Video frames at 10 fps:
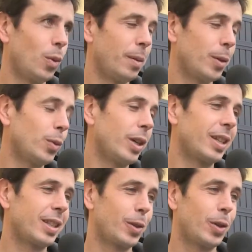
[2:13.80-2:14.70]
Una verdura que
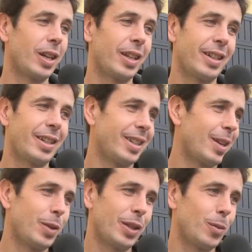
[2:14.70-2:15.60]
está congelada
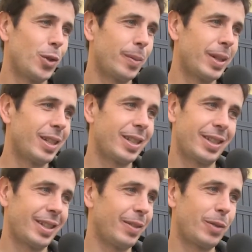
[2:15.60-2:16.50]
aguanta mucho más.
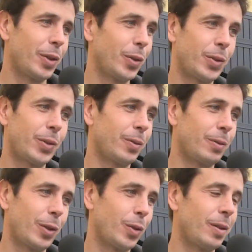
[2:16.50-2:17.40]
Cuando,
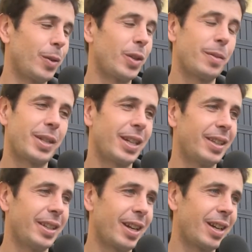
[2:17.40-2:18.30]
cuando una verdura se pasa hay que
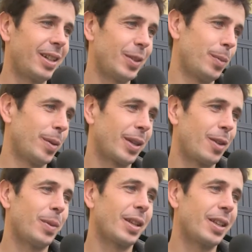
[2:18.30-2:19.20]
tirarla. El supermercado
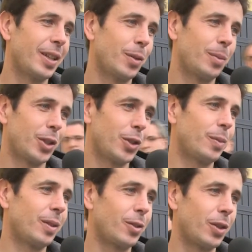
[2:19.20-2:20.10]
pierde dinero, por eso
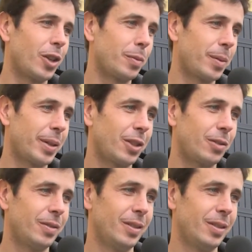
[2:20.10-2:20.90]
el congelar es más barato.